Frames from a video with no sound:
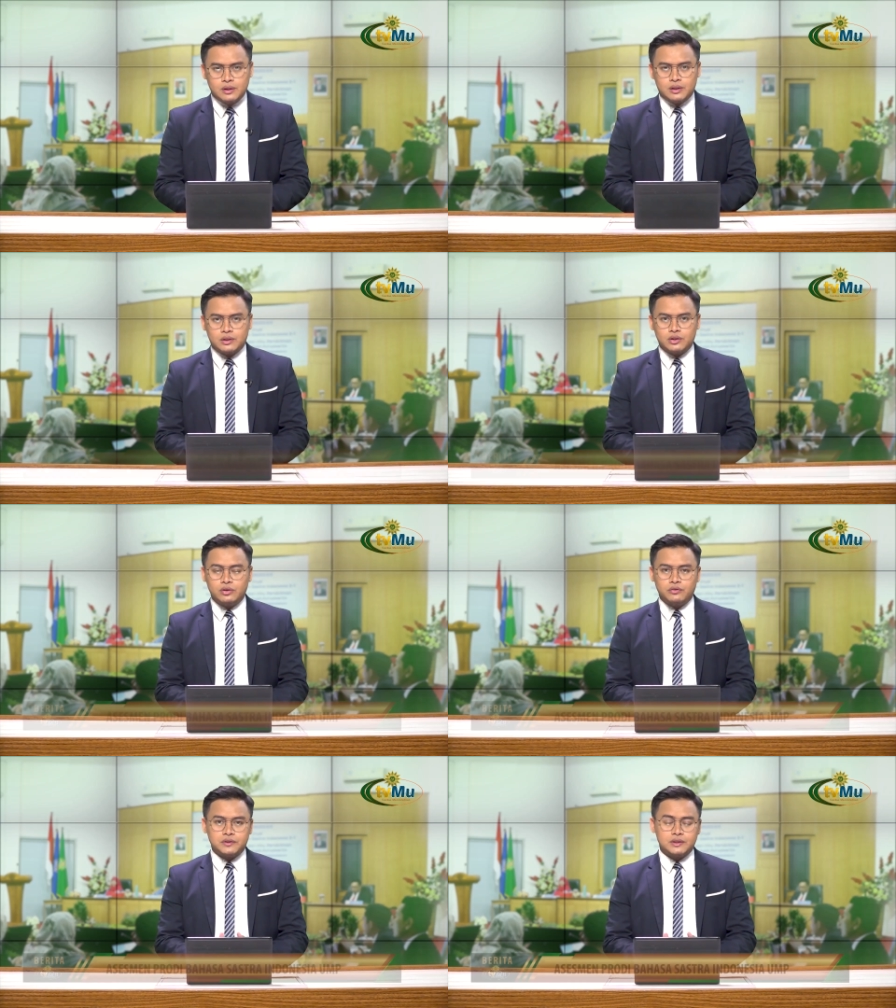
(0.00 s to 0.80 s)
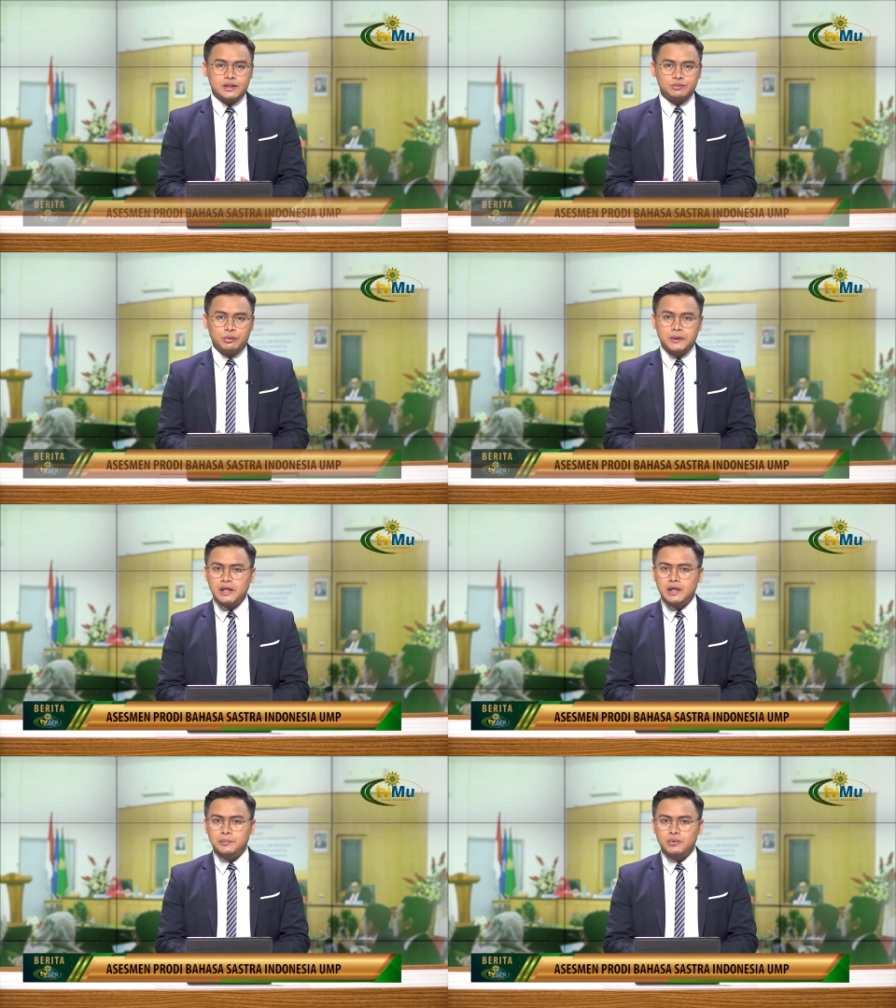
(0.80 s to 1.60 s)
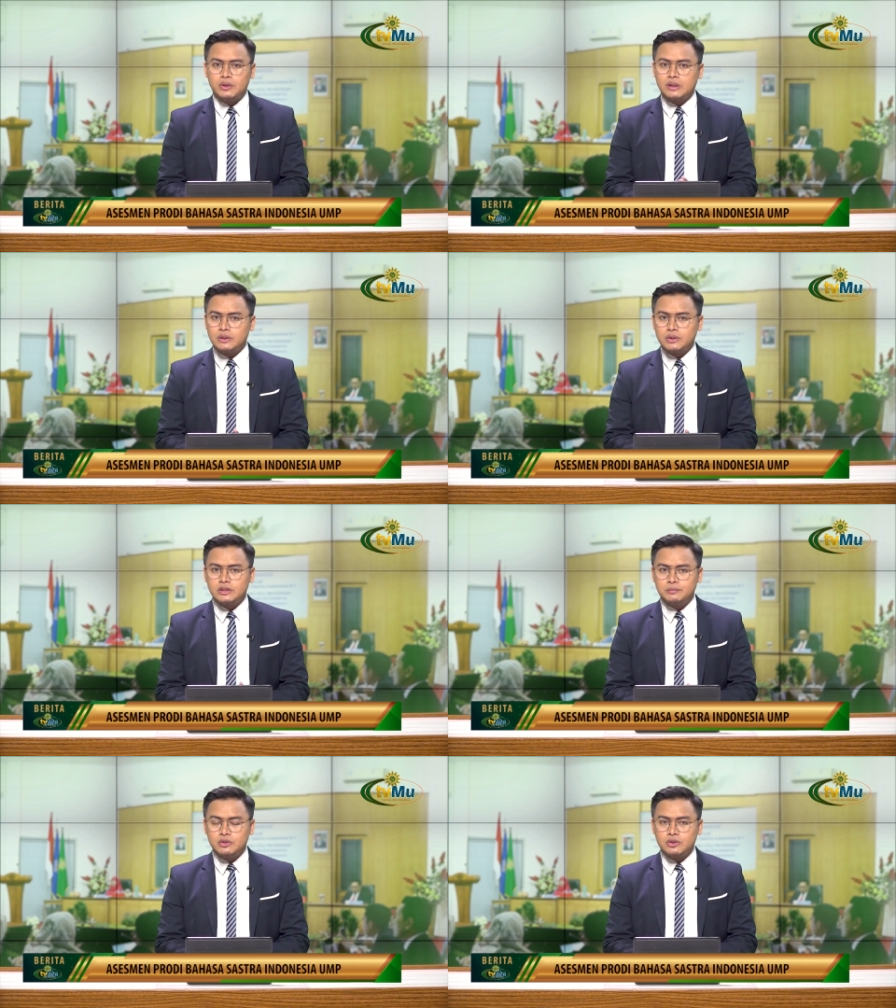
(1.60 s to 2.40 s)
Rektor Universitas Muhammadiyah Purwokerto Jebul